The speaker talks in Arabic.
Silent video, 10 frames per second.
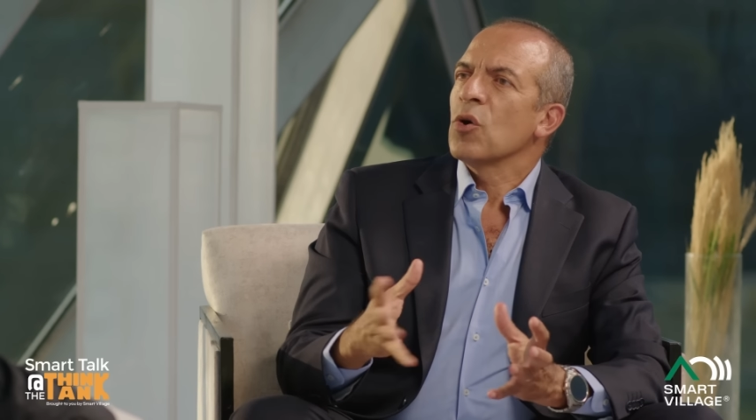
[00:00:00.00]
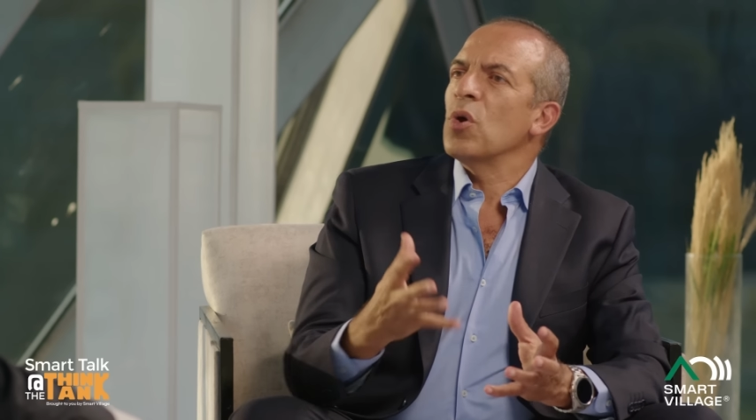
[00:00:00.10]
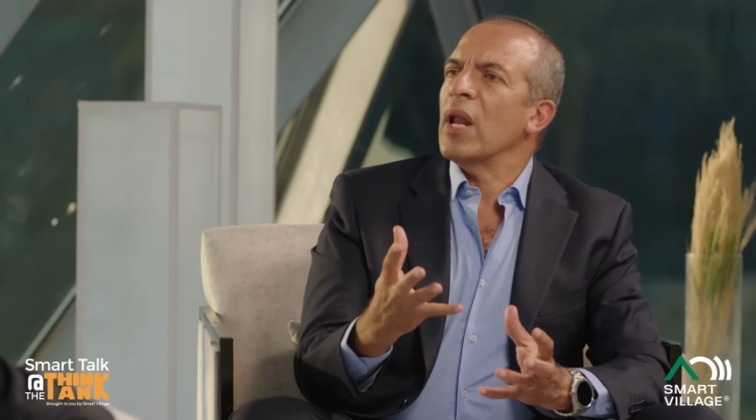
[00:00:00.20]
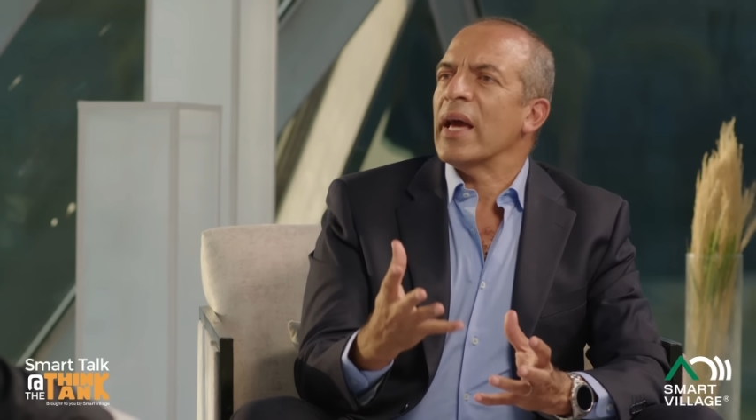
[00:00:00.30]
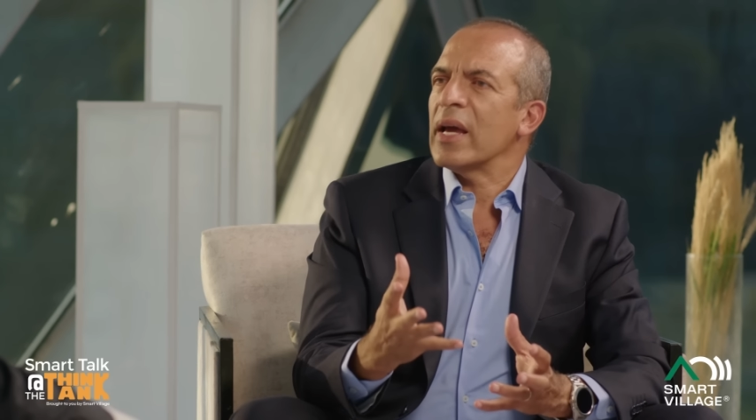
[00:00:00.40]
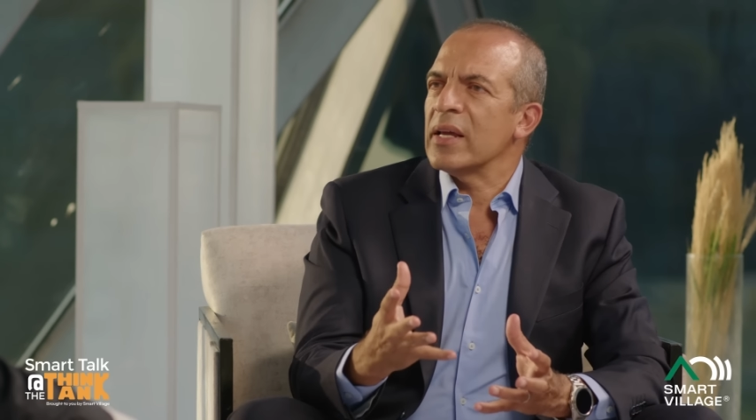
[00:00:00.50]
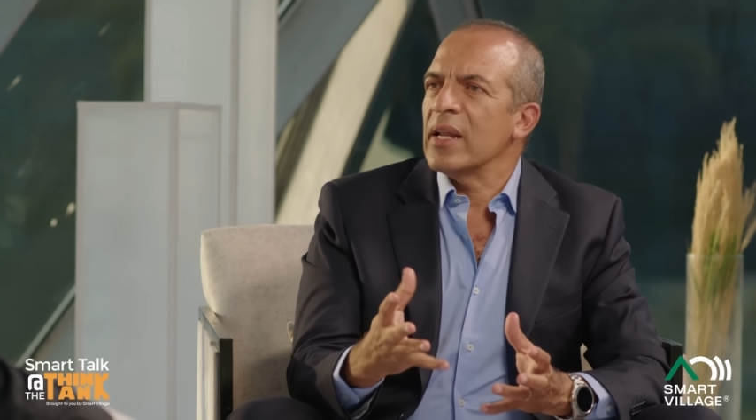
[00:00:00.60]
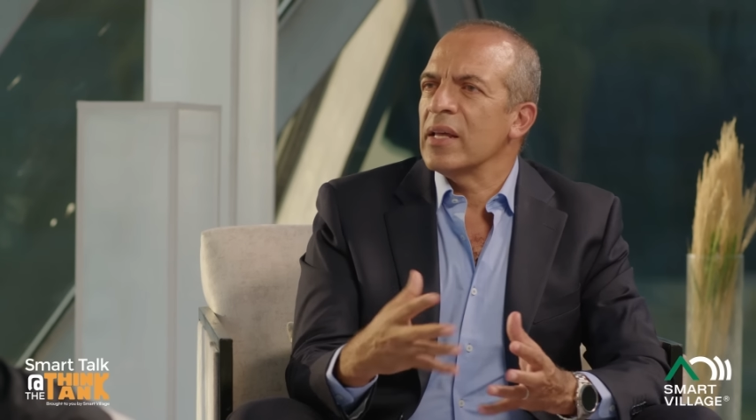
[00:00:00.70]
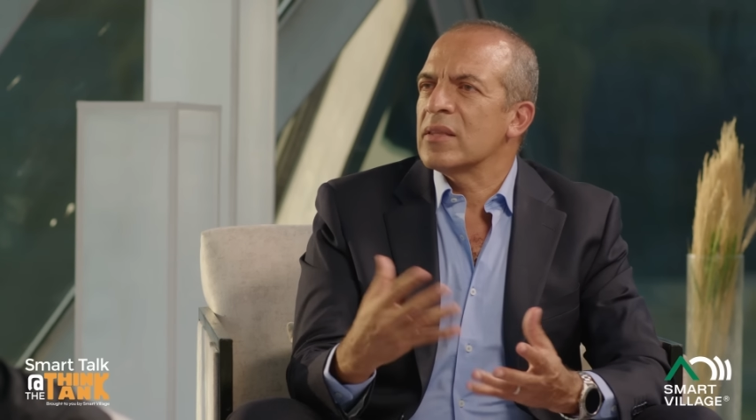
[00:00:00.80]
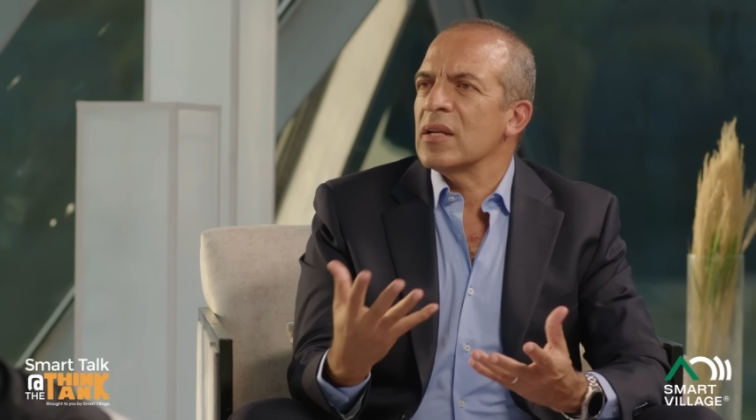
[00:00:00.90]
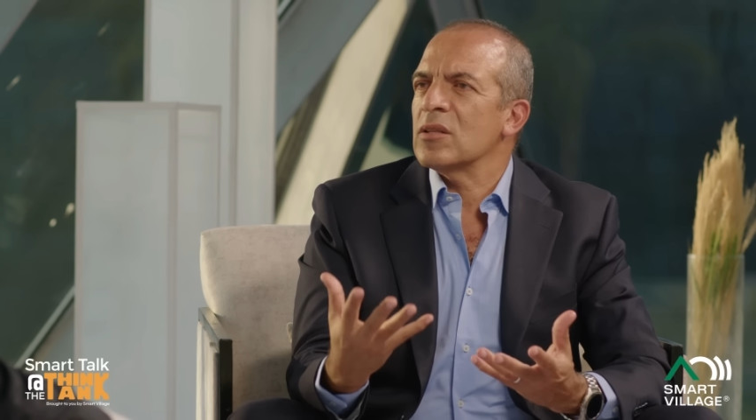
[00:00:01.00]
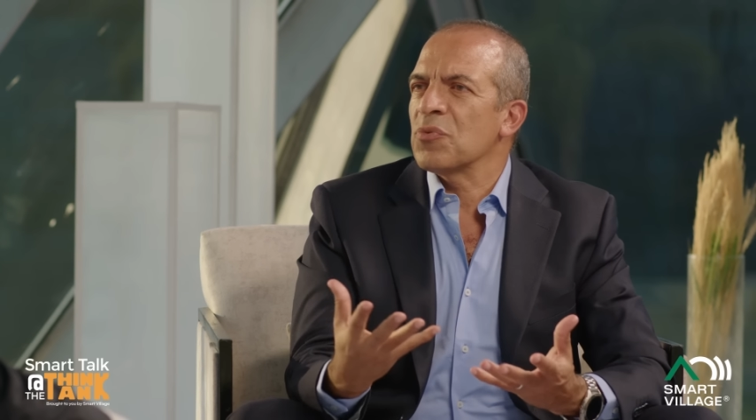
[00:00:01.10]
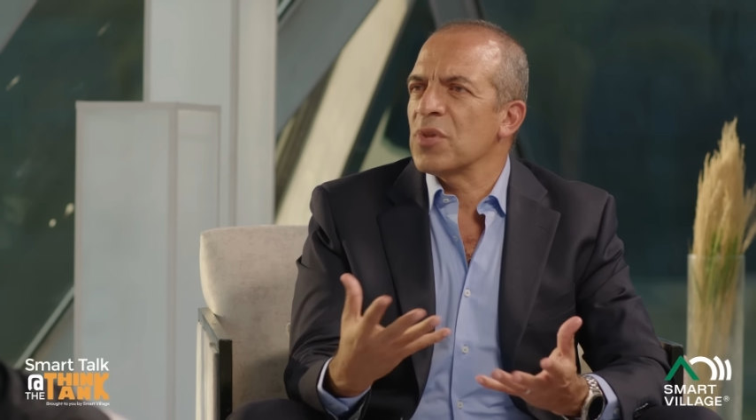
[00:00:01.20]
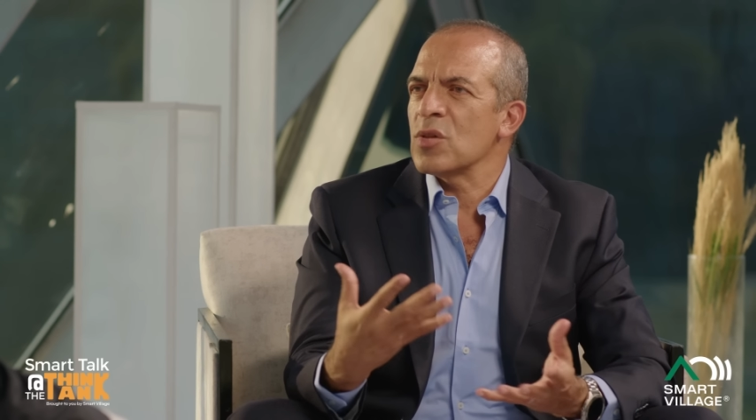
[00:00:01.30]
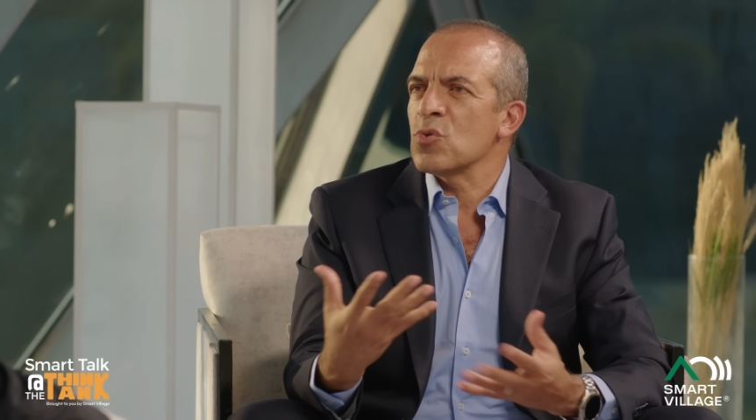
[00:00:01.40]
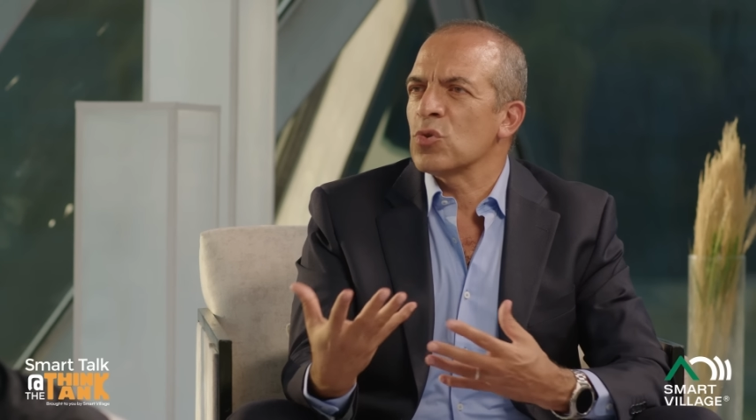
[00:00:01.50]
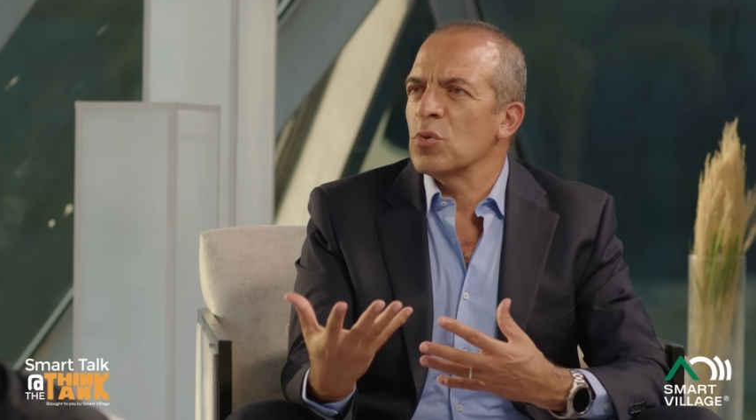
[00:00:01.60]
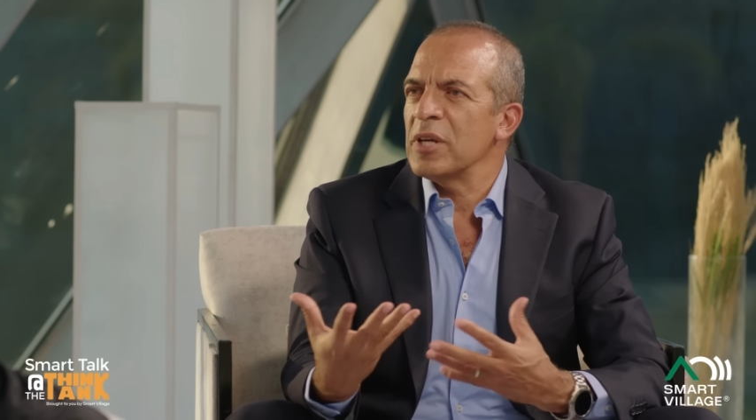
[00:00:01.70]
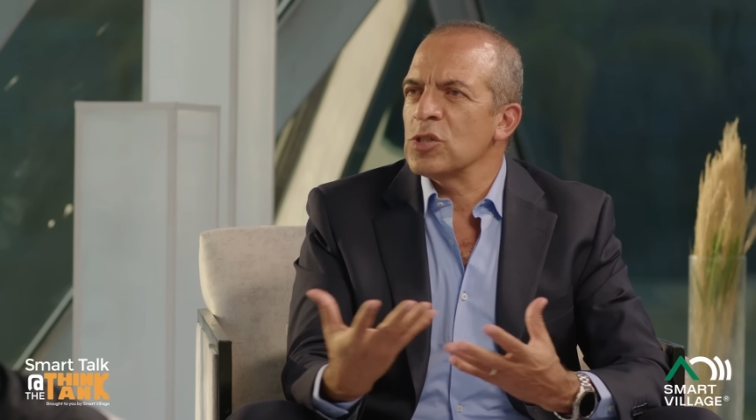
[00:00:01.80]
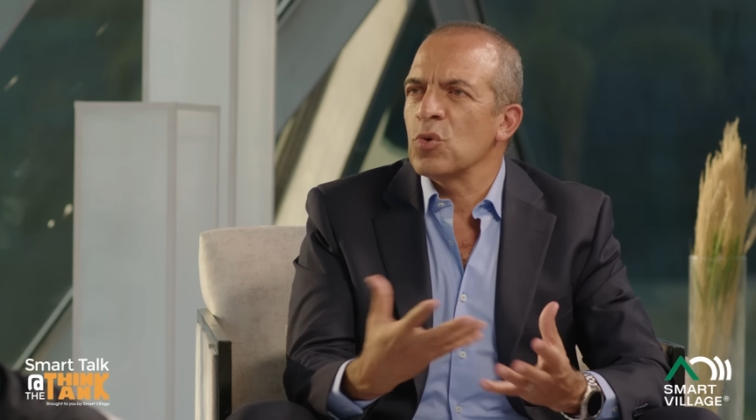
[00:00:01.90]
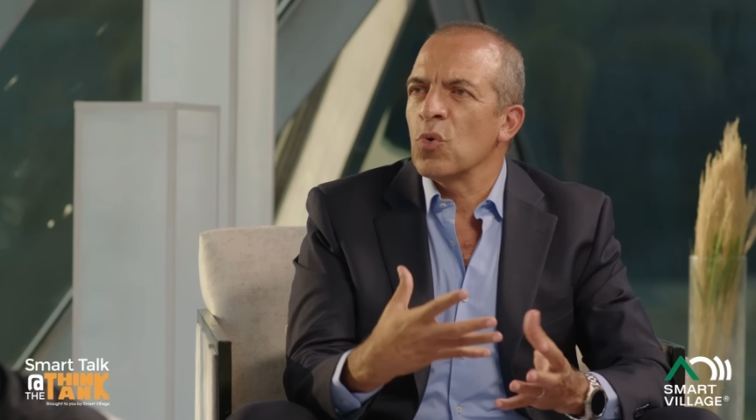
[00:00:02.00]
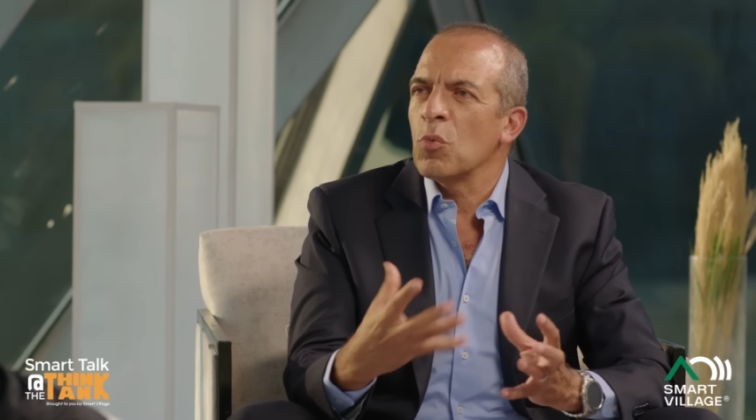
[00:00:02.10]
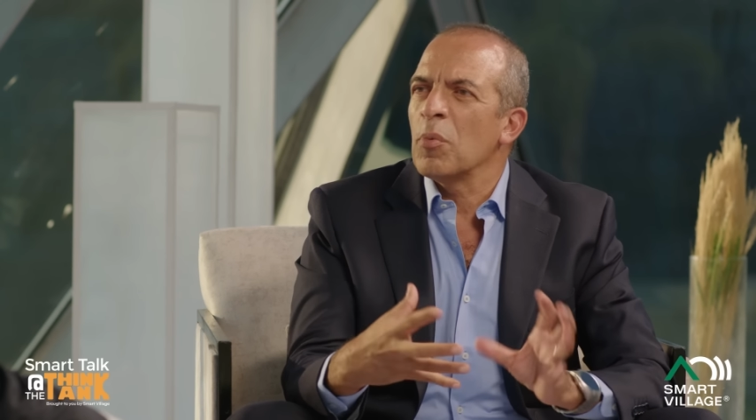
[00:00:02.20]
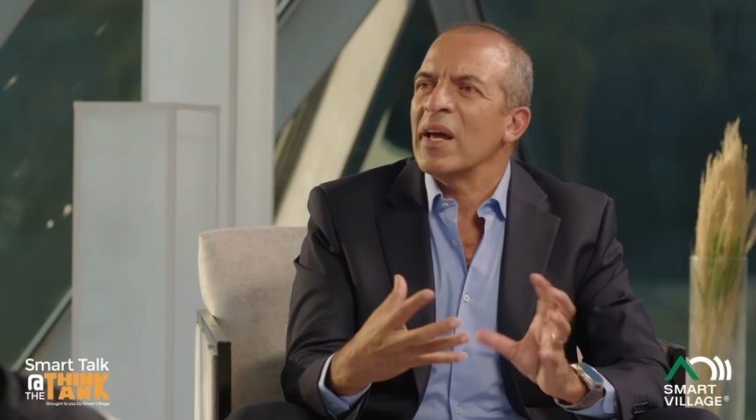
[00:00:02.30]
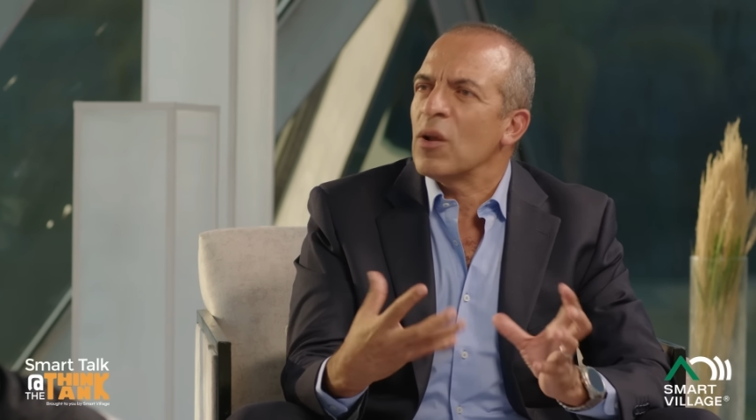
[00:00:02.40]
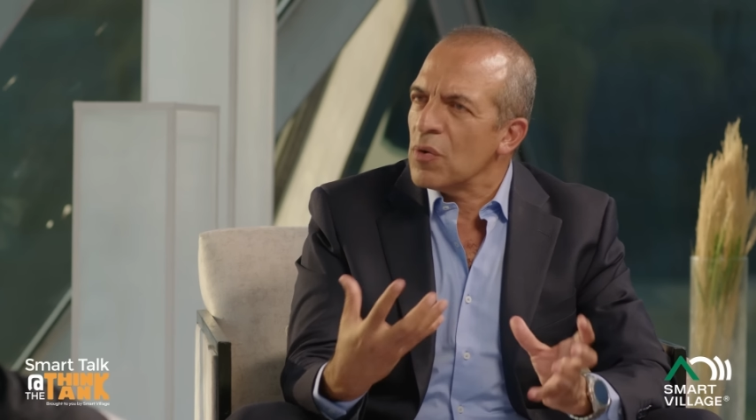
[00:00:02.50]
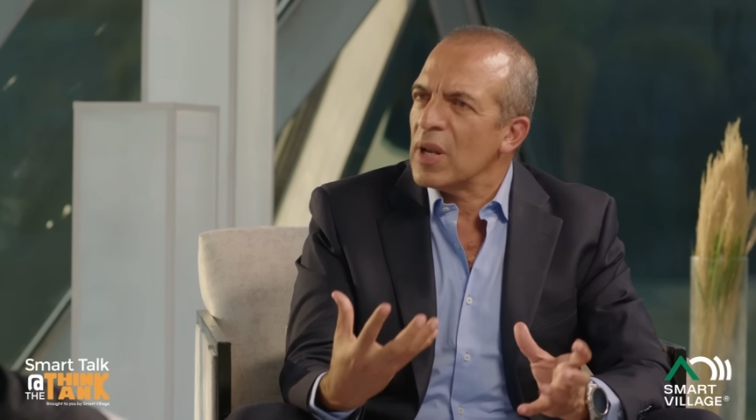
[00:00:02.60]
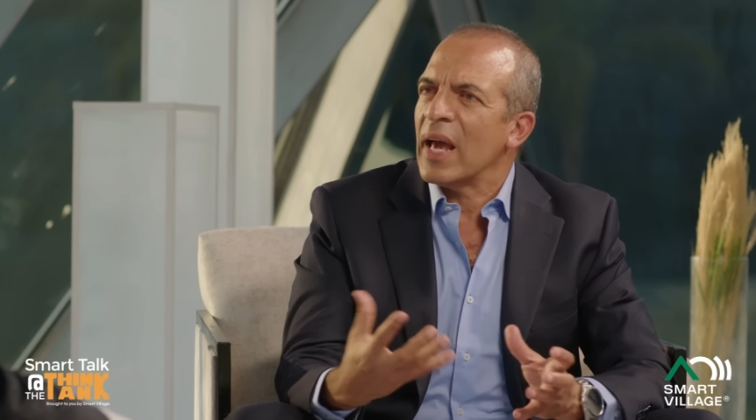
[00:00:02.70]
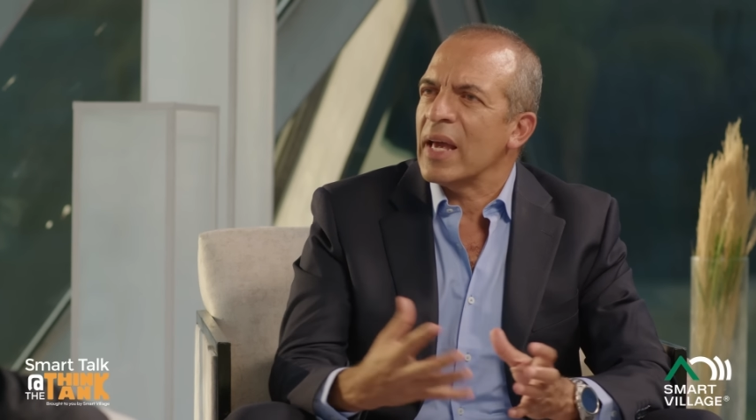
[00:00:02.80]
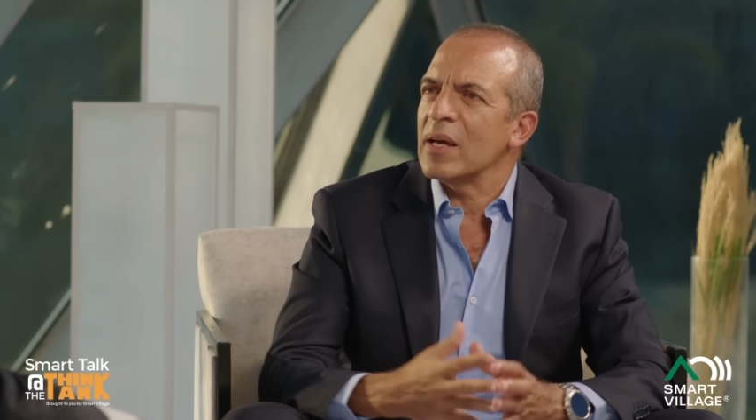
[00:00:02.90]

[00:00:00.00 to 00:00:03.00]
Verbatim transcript: كل حاجه كانها انترنت اوف ثينجز واوتوميشن والموبايل هو الحياه